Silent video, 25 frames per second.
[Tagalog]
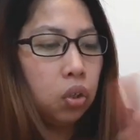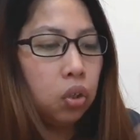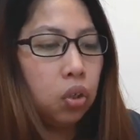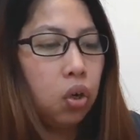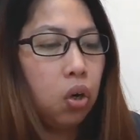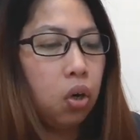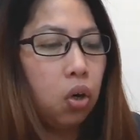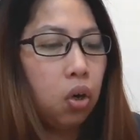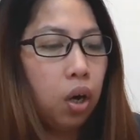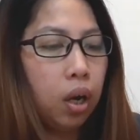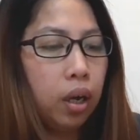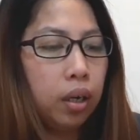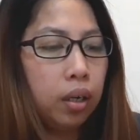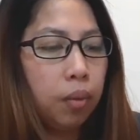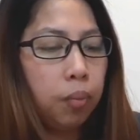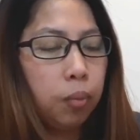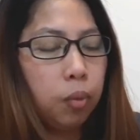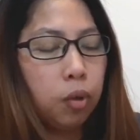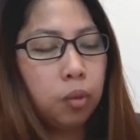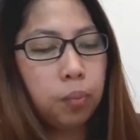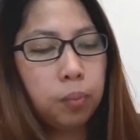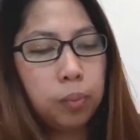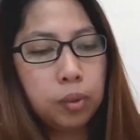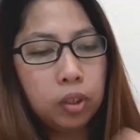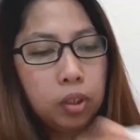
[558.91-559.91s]
Siguro, the
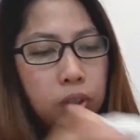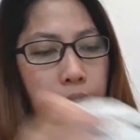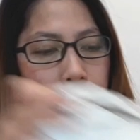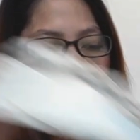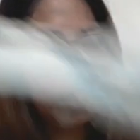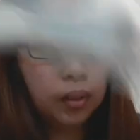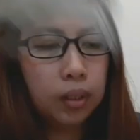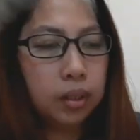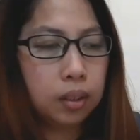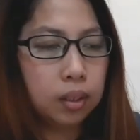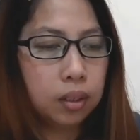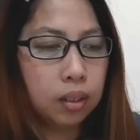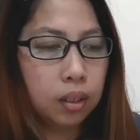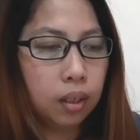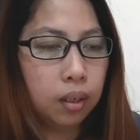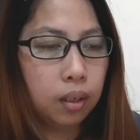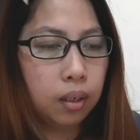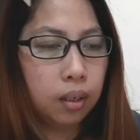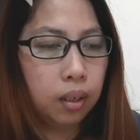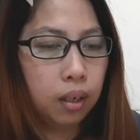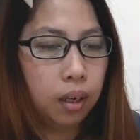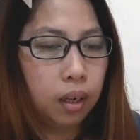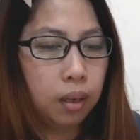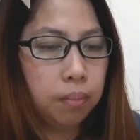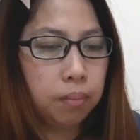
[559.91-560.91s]
purpose of this
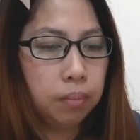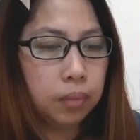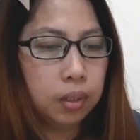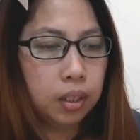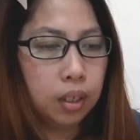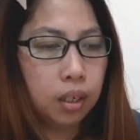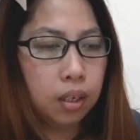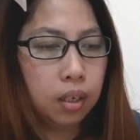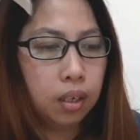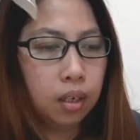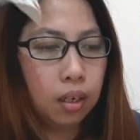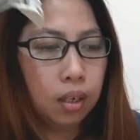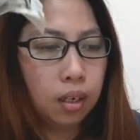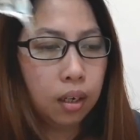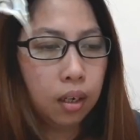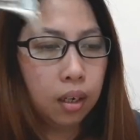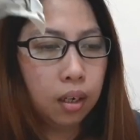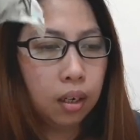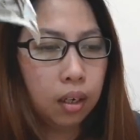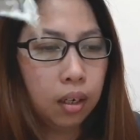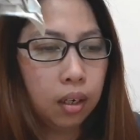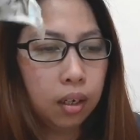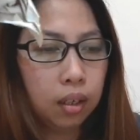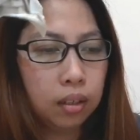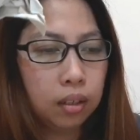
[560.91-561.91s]
uh, empty,
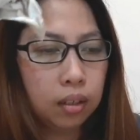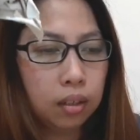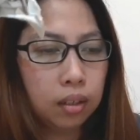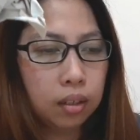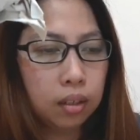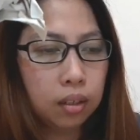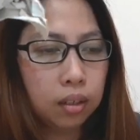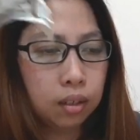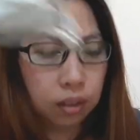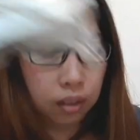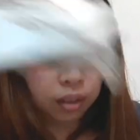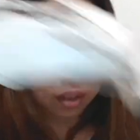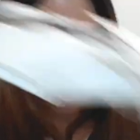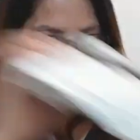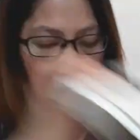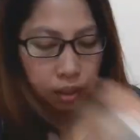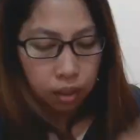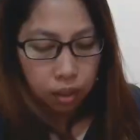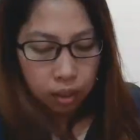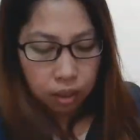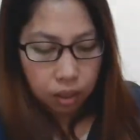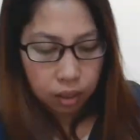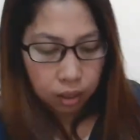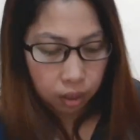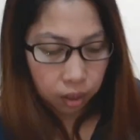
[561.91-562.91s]
uh, this
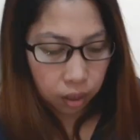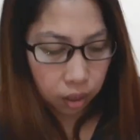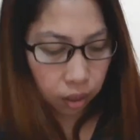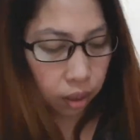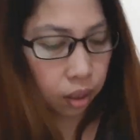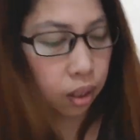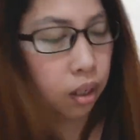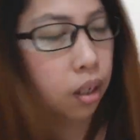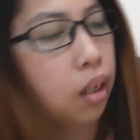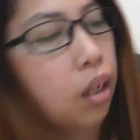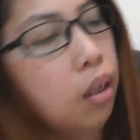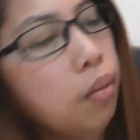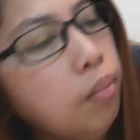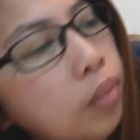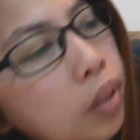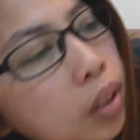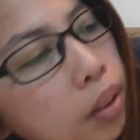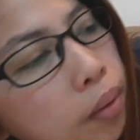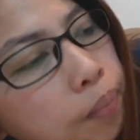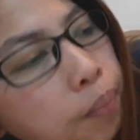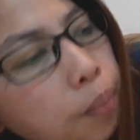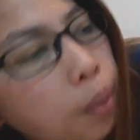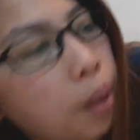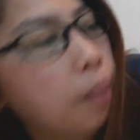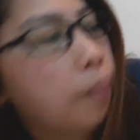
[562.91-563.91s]

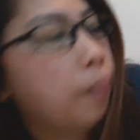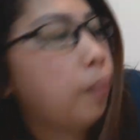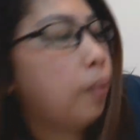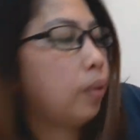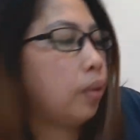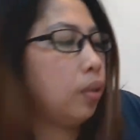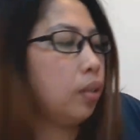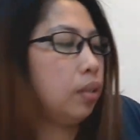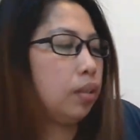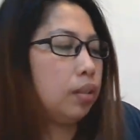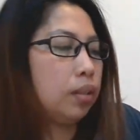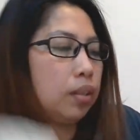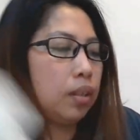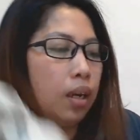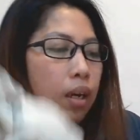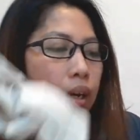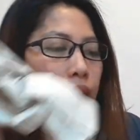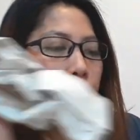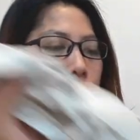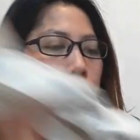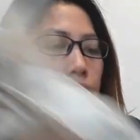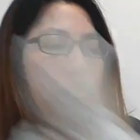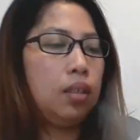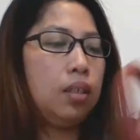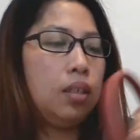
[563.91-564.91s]
empty paper
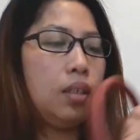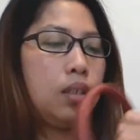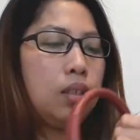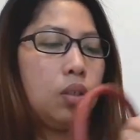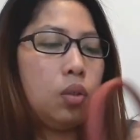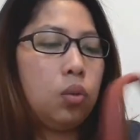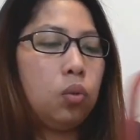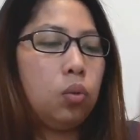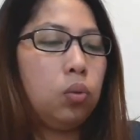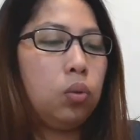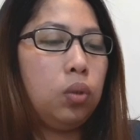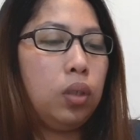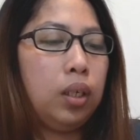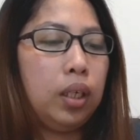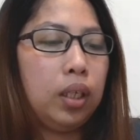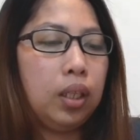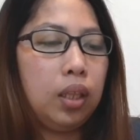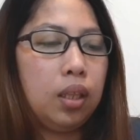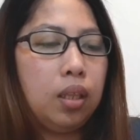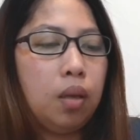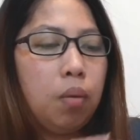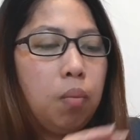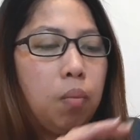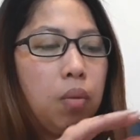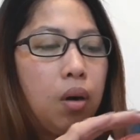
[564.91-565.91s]
inside is to
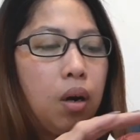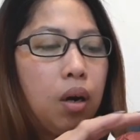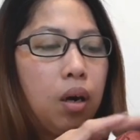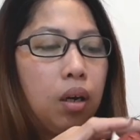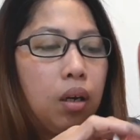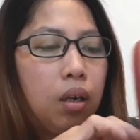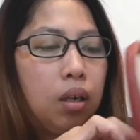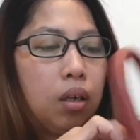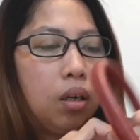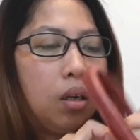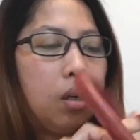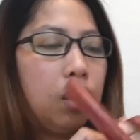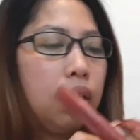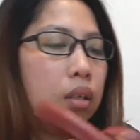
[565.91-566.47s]
let the bugs